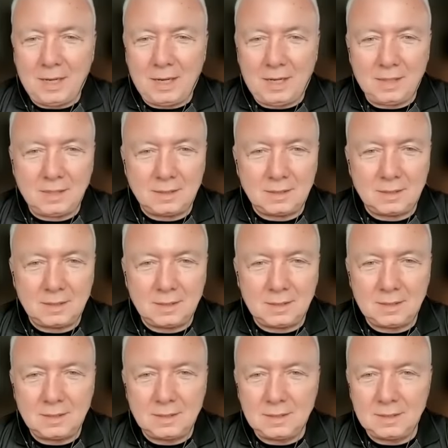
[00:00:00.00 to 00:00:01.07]
Bayhan.
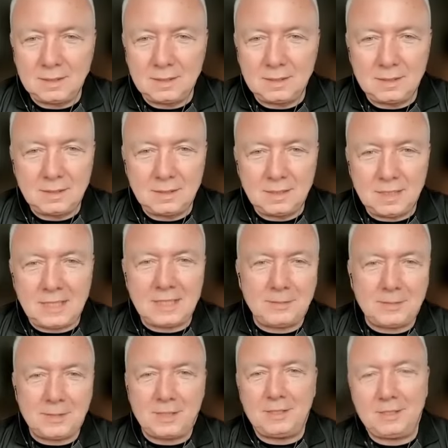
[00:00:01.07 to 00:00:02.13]

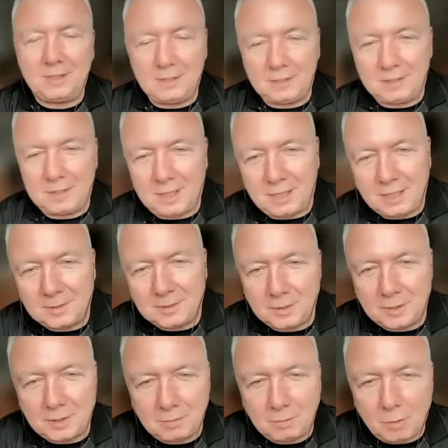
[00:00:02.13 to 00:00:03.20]
İzmir. İzmir.
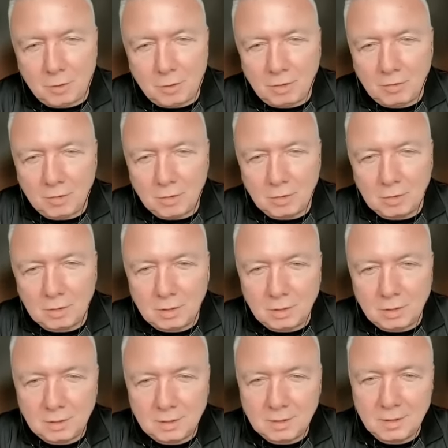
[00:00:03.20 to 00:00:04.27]
İzmir Bornova yolu.
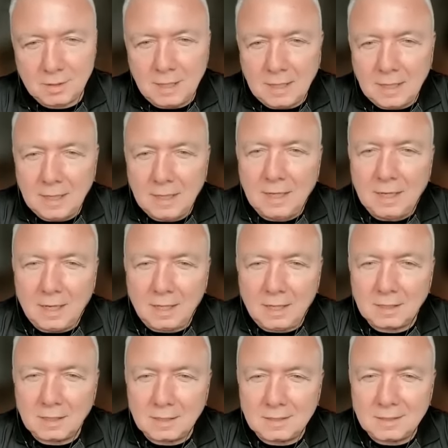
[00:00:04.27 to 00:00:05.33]

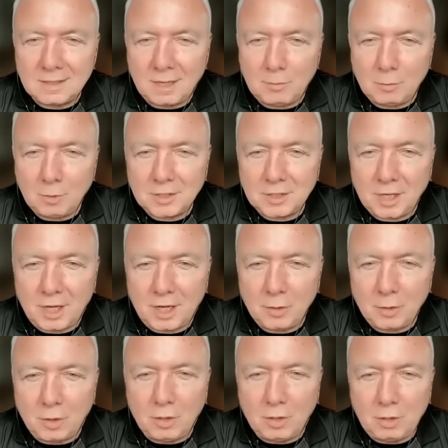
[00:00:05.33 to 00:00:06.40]
Bornovanlar aynen. İstanbul'a
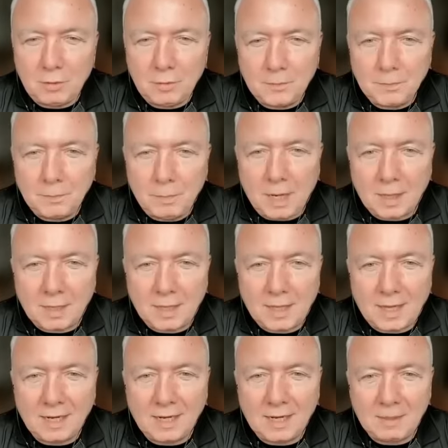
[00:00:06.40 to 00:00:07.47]
çıkan yol.
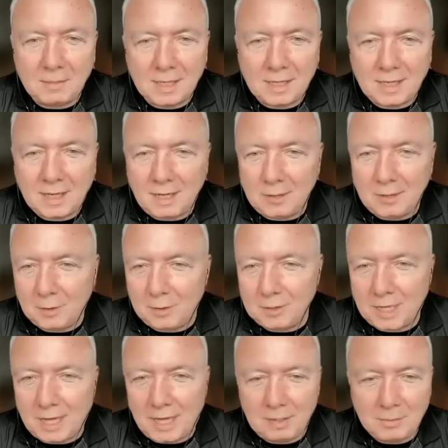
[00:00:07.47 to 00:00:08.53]
Bak gelene bak
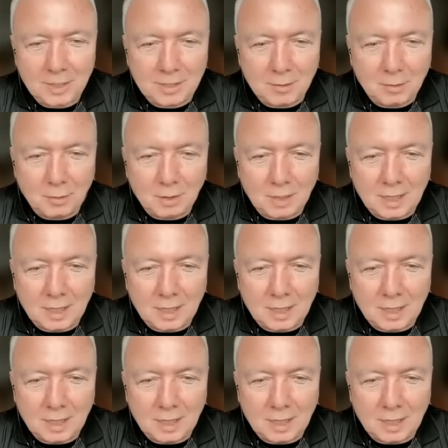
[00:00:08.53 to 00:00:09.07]
geliyor gelmekte